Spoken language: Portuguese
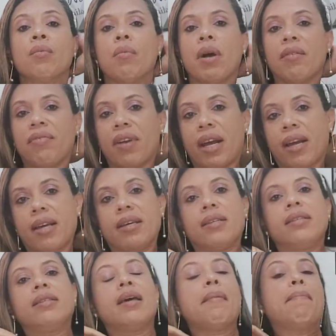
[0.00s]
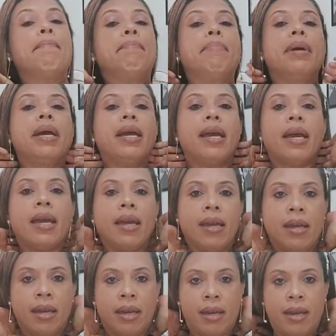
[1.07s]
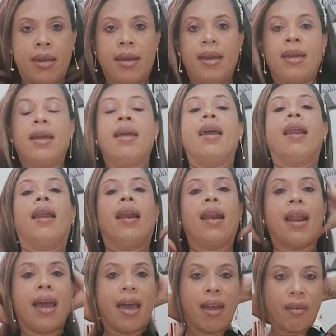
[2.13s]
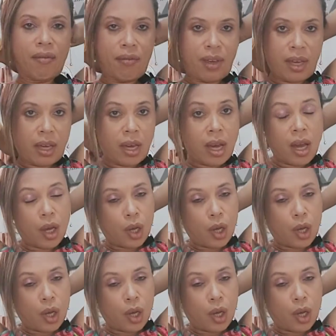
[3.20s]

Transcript: uma fragrância bem leve,